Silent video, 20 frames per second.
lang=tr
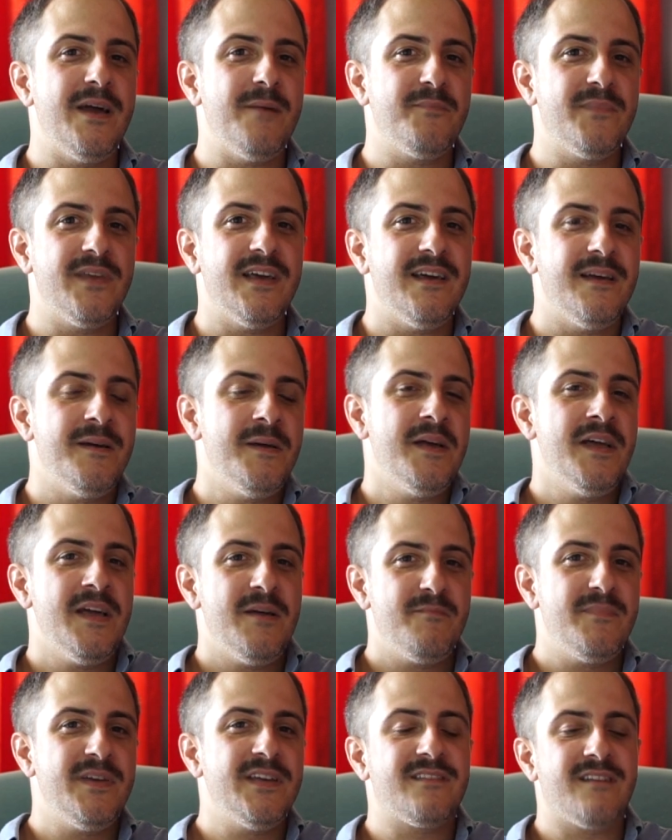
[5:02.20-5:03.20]
hem de
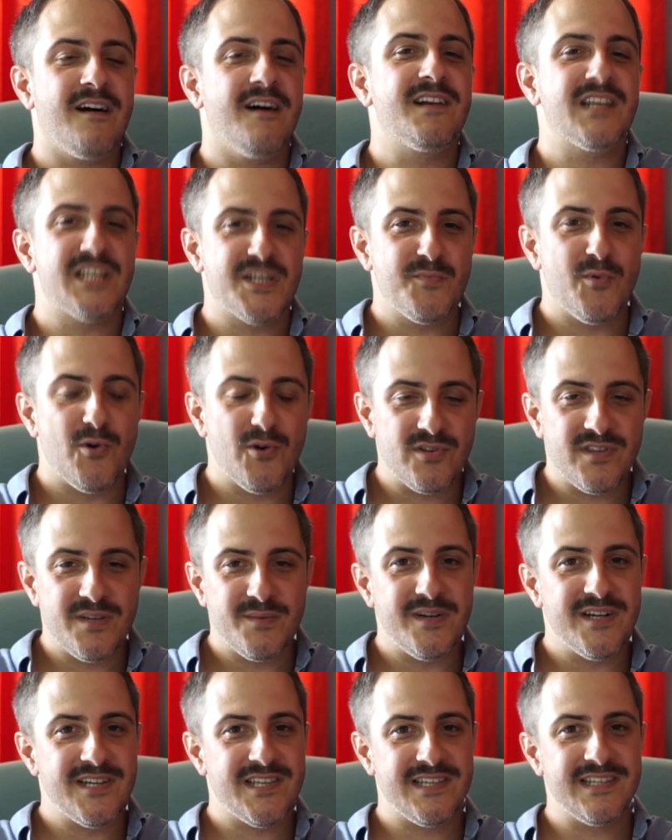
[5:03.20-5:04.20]
bir tartışma
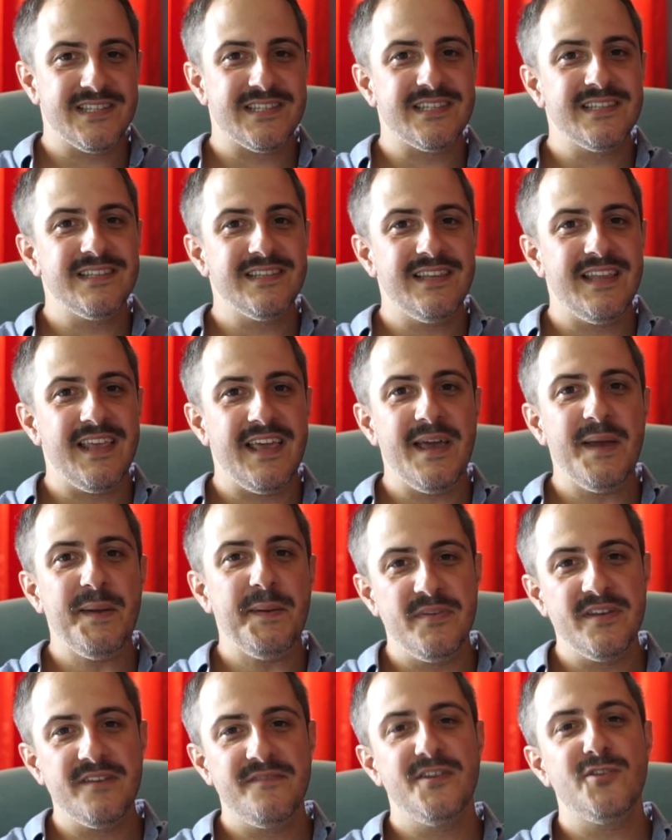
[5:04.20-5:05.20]
ortamı açılsın diye
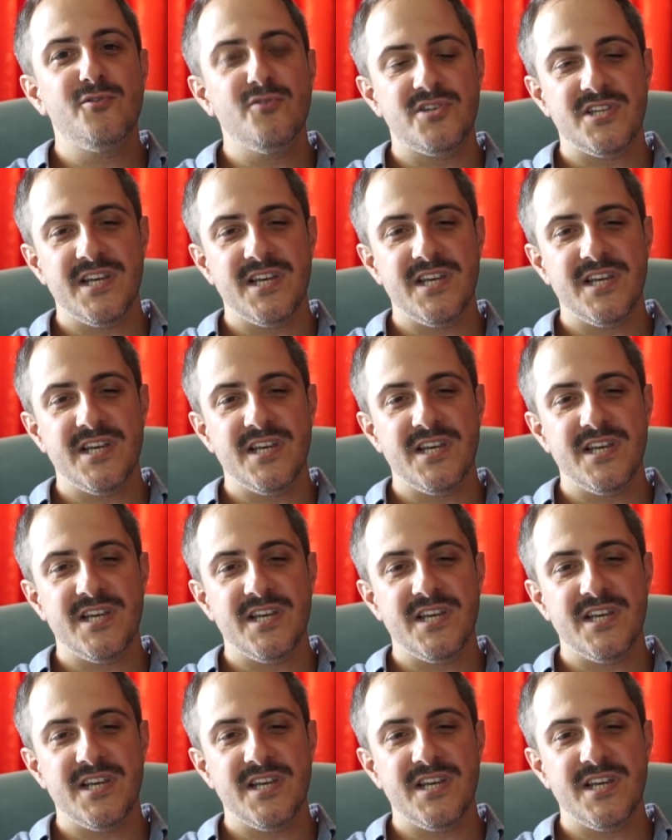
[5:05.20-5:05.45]
bir video